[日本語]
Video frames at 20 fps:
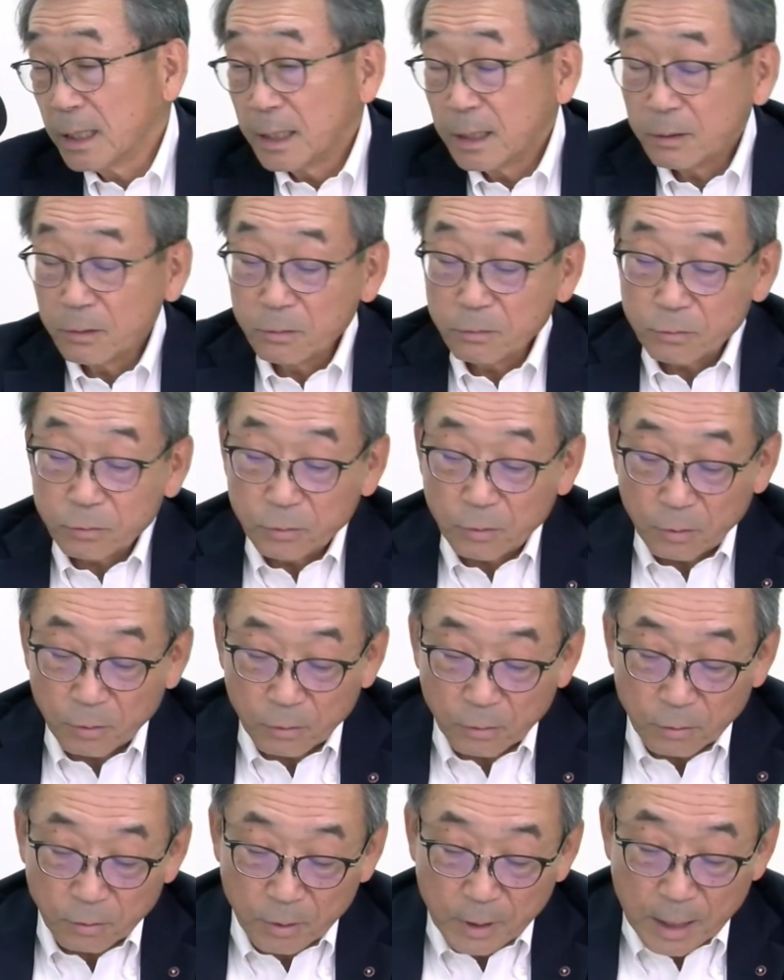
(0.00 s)
多く
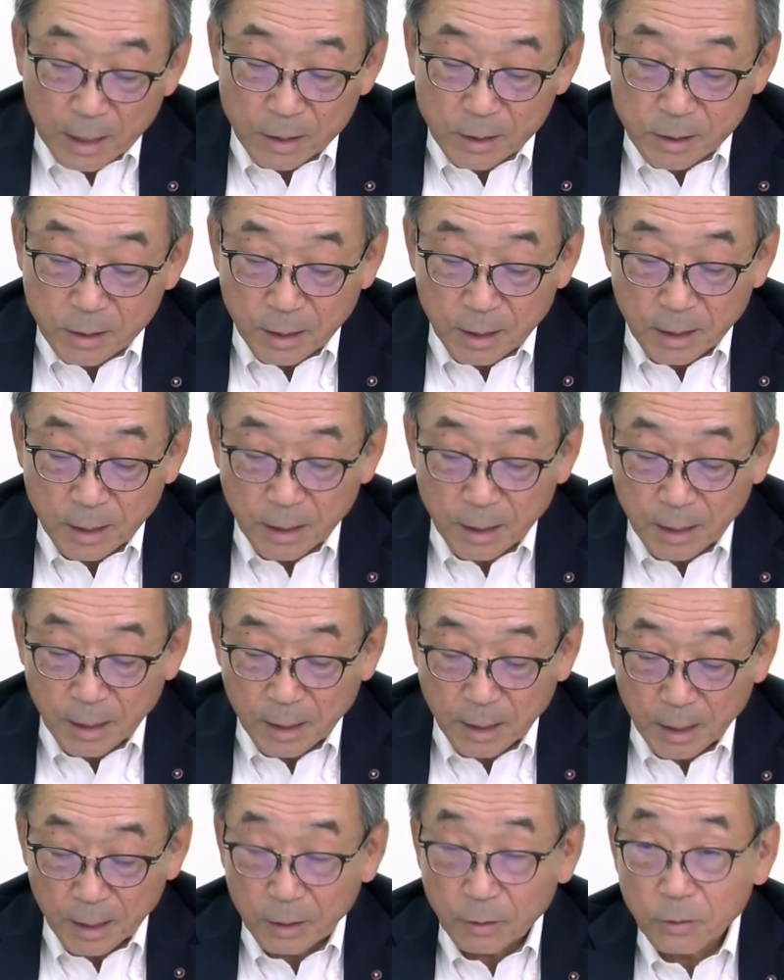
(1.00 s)
の学生
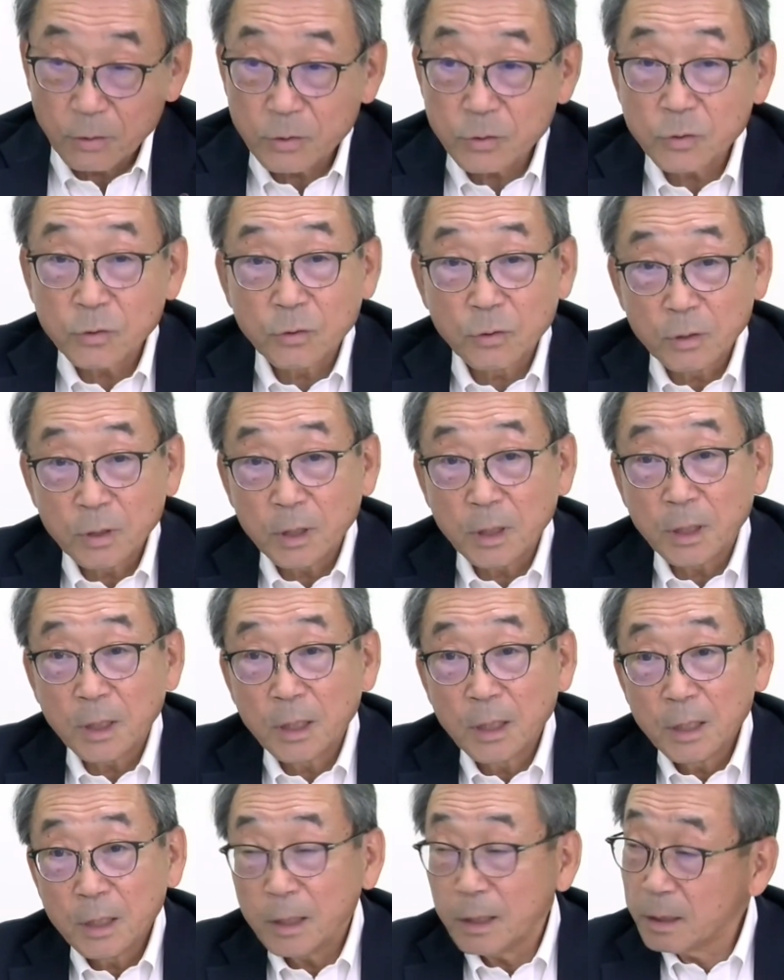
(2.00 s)
が要するに
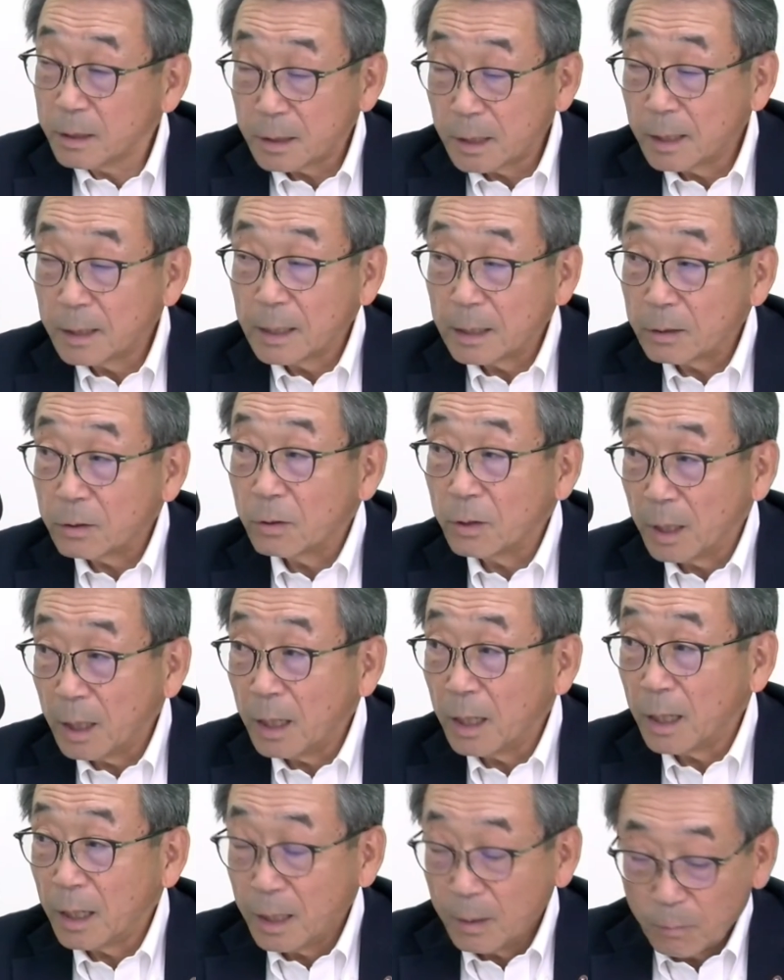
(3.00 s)
インターネット
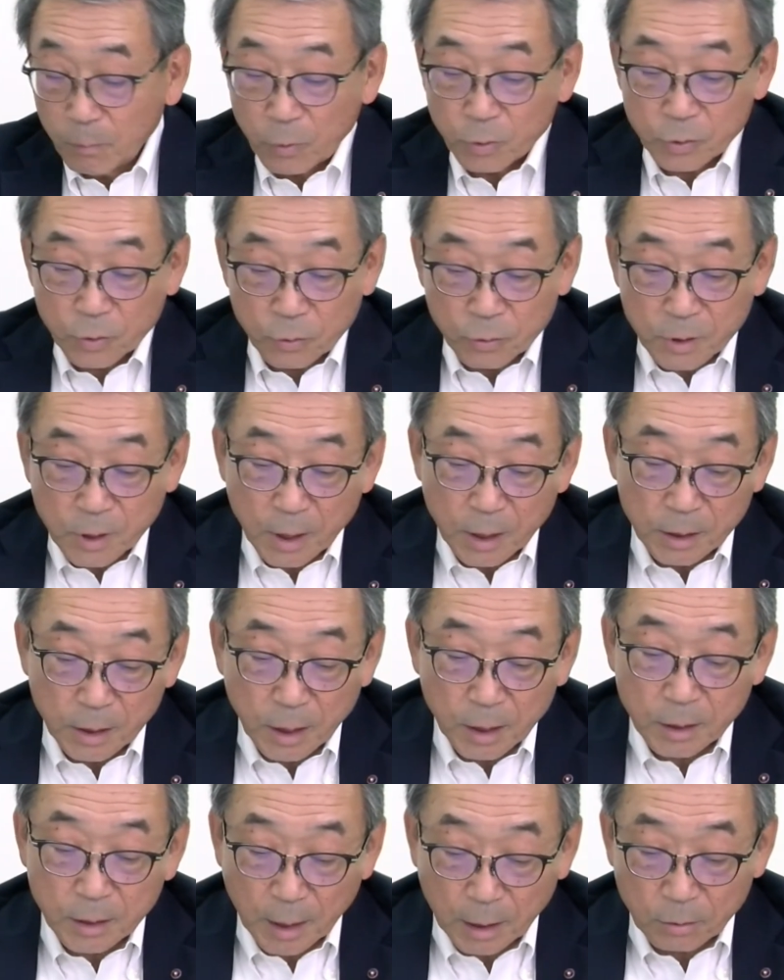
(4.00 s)
で募集され
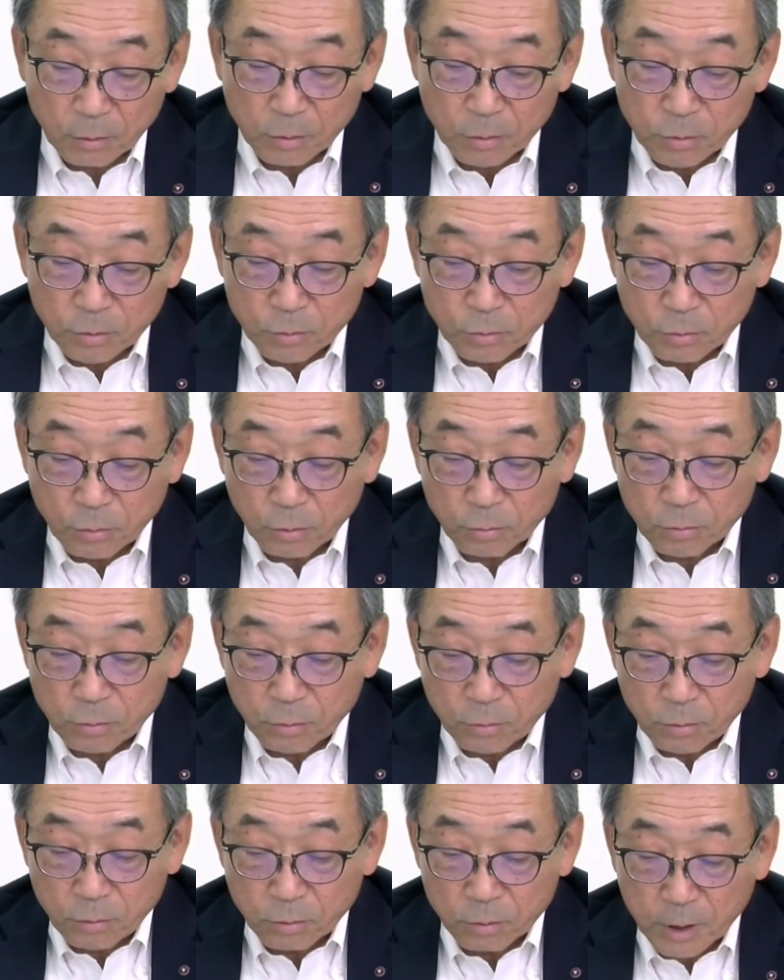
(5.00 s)
てきたというこ
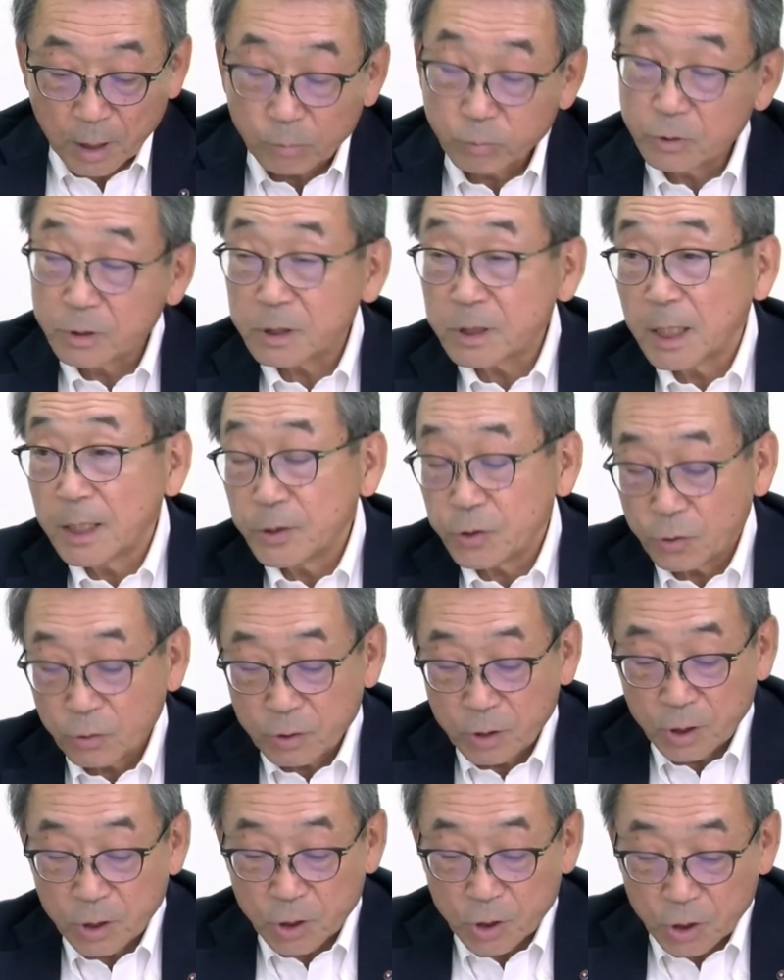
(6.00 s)
とを多分最初
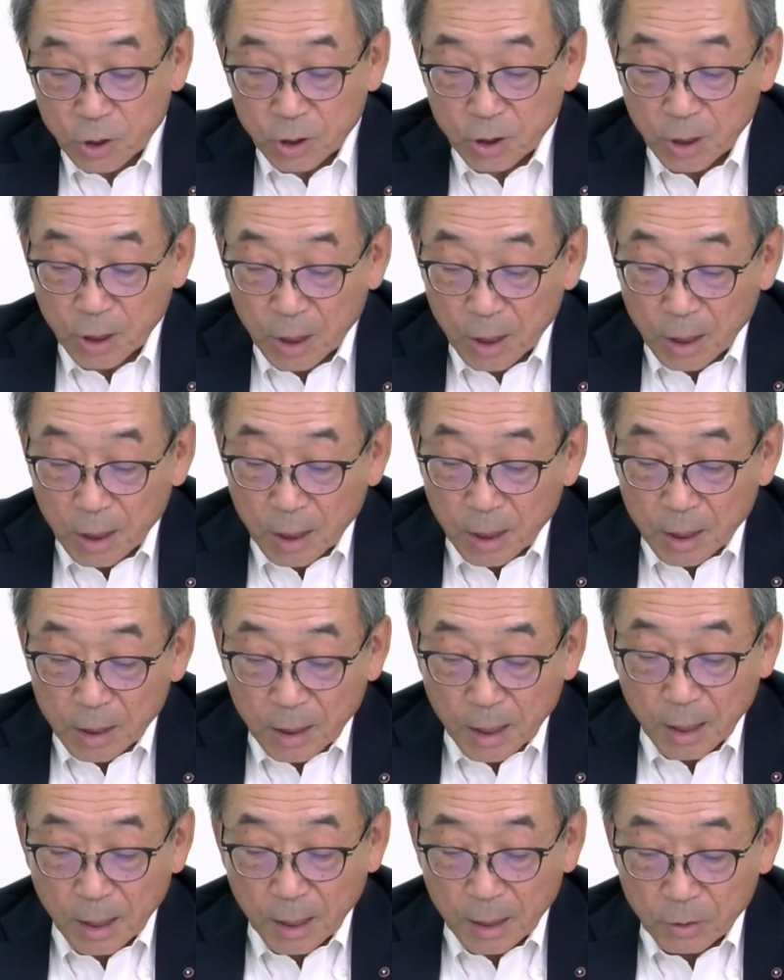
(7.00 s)
にし
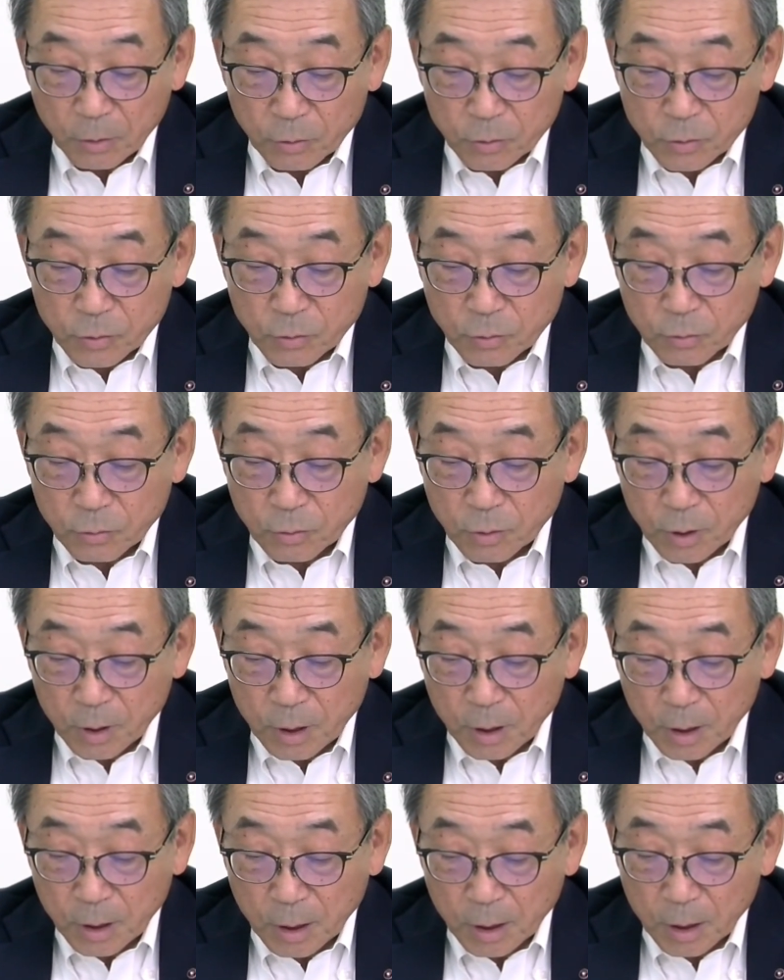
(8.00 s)
た要する
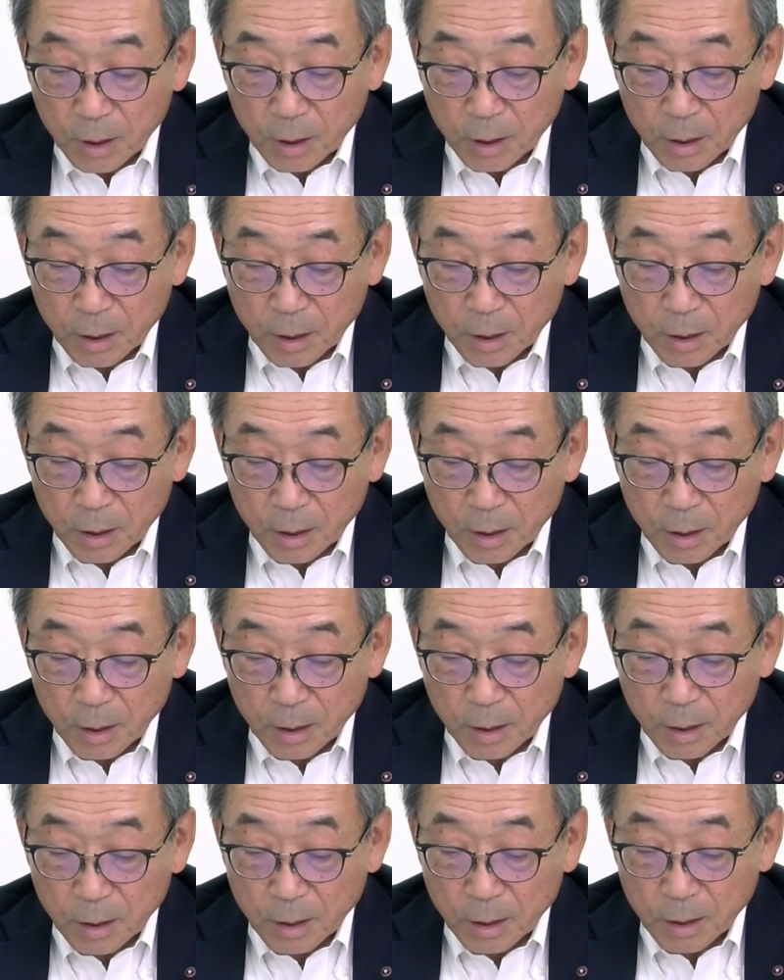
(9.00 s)
に、
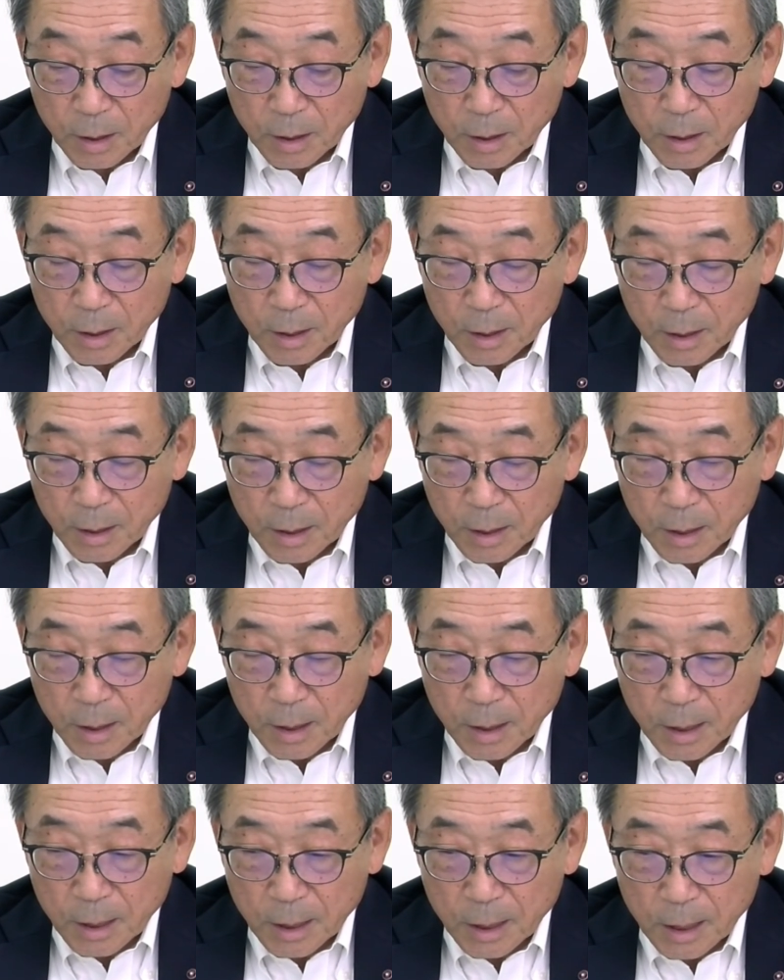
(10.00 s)

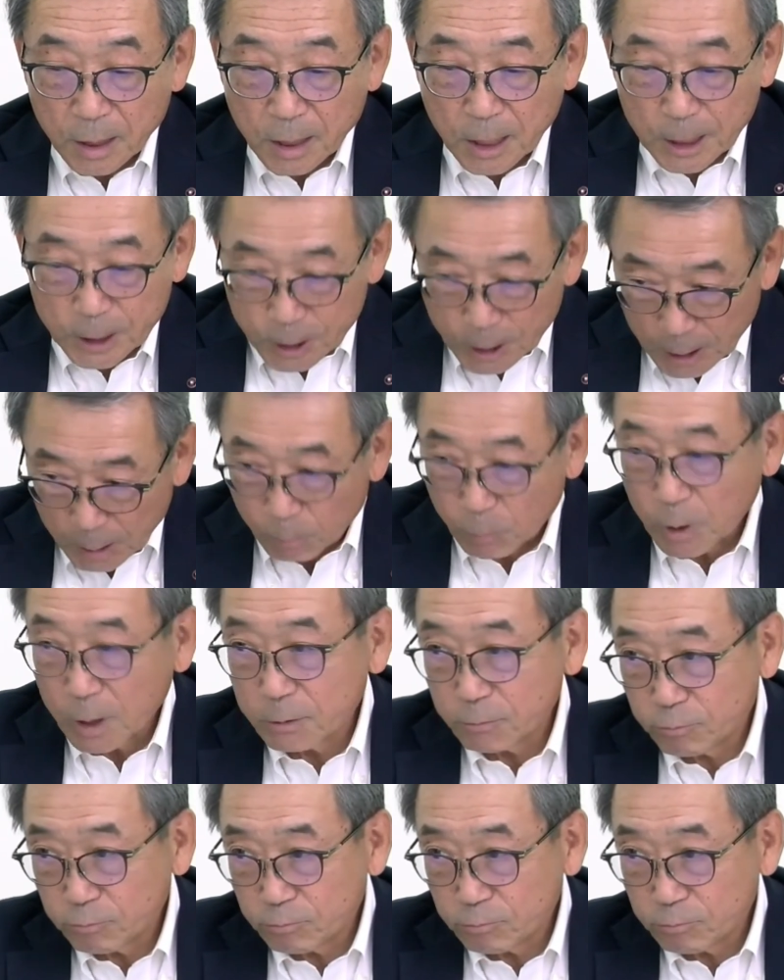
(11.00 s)
えー、会社でもある。